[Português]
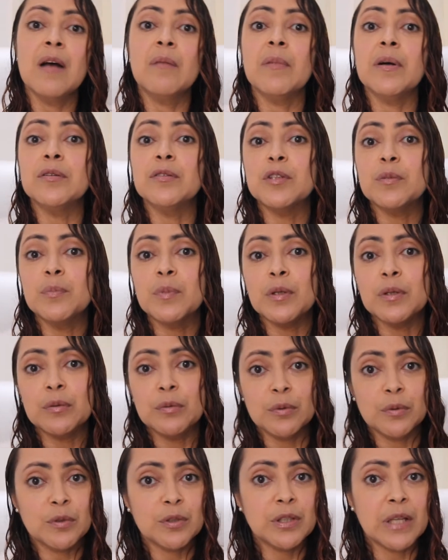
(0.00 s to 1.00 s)
mas os
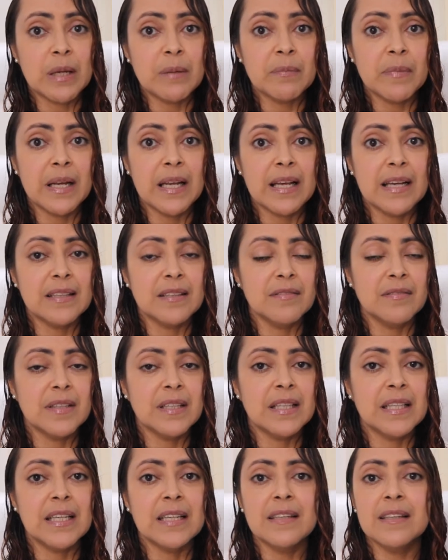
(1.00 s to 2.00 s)
produtos da Embeleze
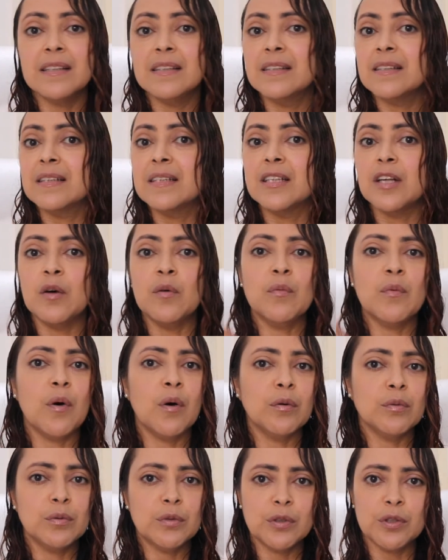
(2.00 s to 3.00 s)
VD são
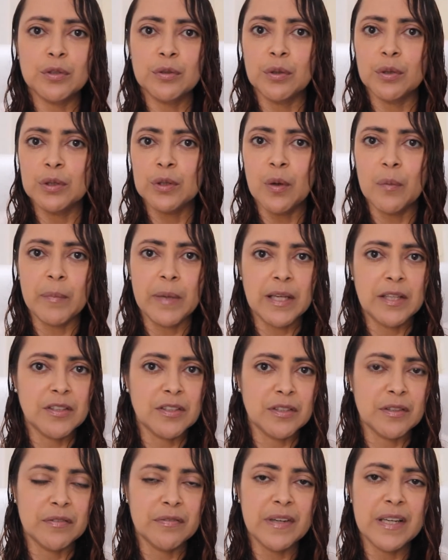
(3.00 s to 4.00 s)
outros
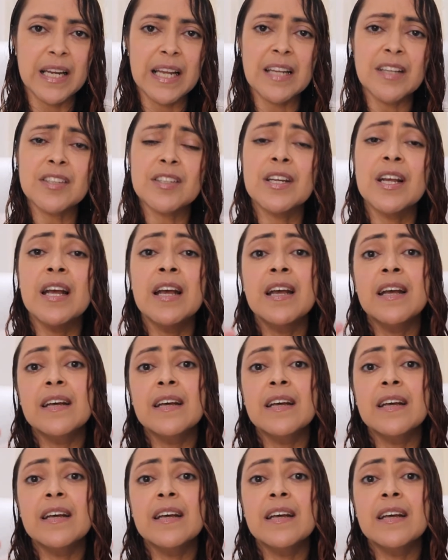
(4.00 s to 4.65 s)
totalmente diferentes